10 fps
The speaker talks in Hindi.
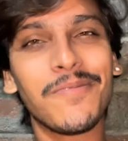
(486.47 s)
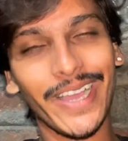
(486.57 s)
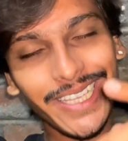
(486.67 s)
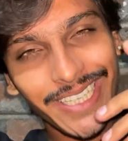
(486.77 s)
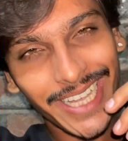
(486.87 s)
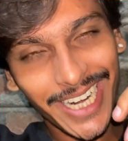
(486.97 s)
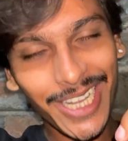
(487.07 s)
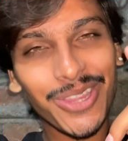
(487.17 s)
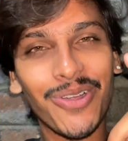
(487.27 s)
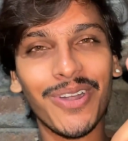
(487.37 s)
भाई ये
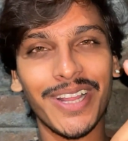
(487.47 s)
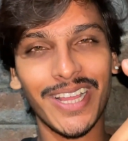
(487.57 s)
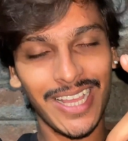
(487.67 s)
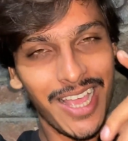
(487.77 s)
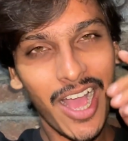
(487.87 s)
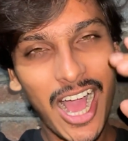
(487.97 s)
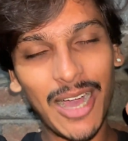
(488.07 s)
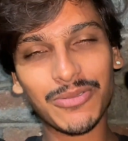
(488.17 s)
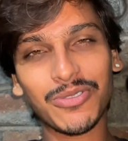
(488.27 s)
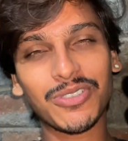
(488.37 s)
गलत थॉट है
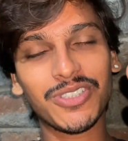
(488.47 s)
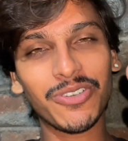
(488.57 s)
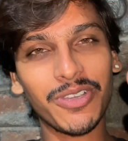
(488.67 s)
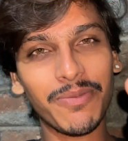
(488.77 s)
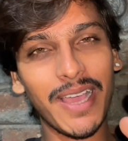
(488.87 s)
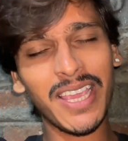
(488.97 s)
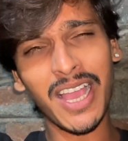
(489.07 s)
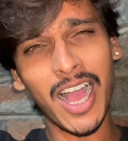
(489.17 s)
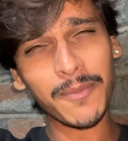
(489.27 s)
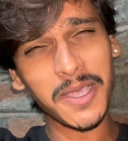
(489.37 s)
आप सोचते हो कि भाई
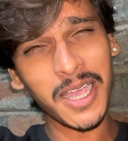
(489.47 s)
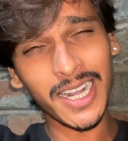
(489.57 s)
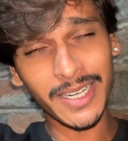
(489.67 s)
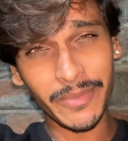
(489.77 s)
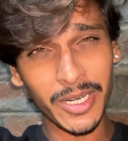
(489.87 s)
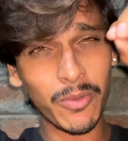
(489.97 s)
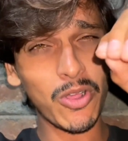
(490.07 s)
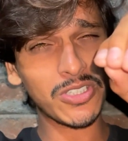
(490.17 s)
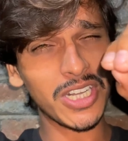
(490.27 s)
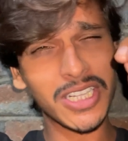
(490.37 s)
आपके कारण मेरे
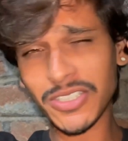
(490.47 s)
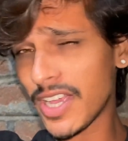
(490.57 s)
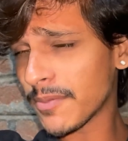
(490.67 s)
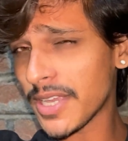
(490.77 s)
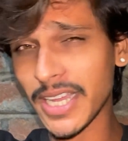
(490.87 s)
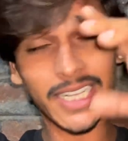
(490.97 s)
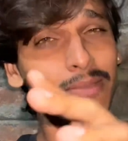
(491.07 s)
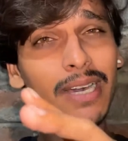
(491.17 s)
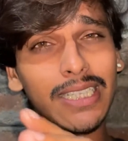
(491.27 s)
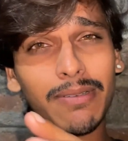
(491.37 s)
ब्लॉग चल रहा है तो ये आपकी गलत
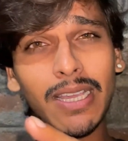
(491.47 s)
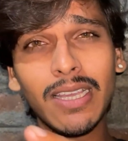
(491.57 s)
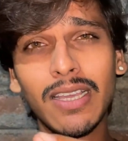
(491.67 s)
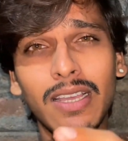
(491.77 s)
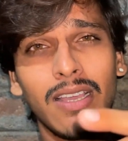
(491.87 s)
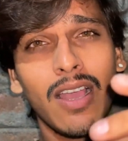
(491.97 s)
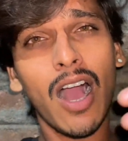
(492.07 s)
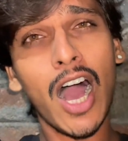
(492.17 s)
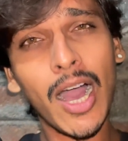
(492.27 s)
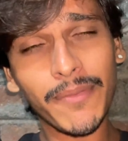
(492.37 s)
बात है भाई
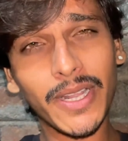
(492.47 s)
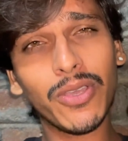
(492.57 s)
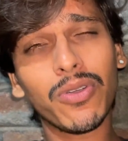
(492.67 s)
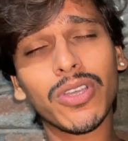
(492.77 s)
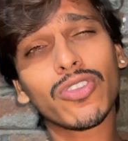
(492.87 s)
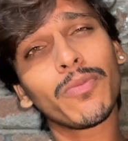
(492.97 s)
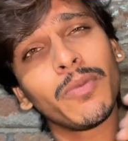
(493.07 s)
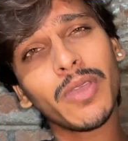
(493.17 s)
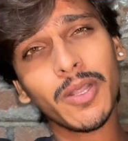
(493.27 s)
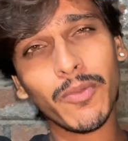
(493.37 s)
आप नहीं होगे तो अभी
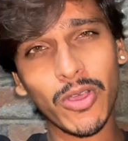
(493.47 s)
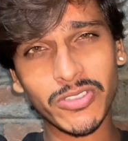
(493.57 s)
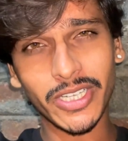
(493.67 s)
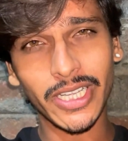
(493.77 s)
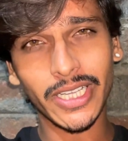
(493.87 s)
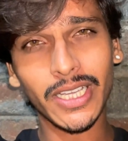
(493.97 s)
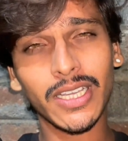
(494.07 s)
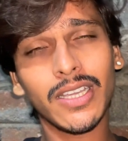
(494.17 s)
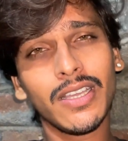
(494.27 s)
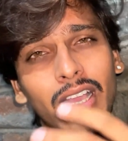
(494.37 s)
मेरे ब्लॉग चलेंगे
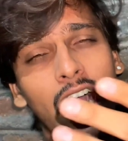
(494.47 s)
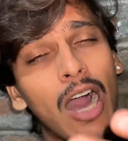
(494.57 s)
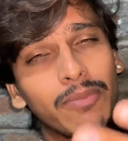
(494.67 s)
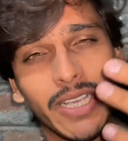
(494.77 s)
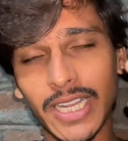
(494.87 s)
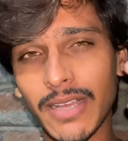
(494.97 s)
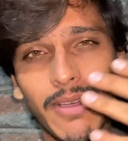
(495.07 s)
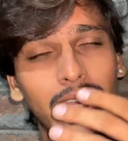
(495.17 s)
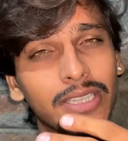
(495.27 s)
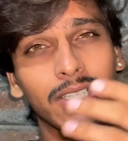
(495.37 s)
आप देख रहे हैं
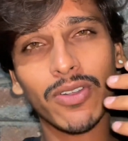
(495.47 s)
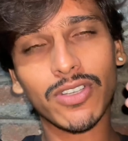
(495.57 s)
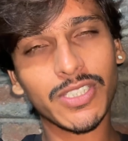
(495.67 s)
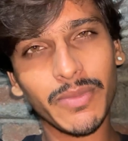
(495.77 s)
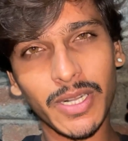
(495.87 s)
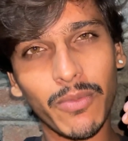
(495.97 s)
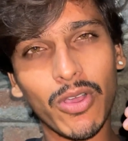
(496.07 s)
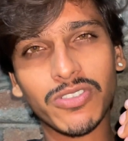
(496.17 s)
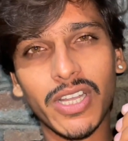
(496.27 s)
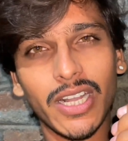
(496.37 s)
भाई इतने दिनों से मेरे
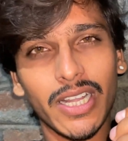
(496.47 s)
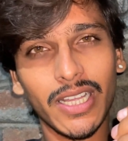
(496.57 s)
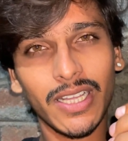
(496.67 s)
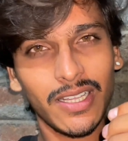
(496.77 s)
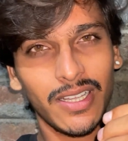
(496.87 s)
ब्लॉग चल रहे हैं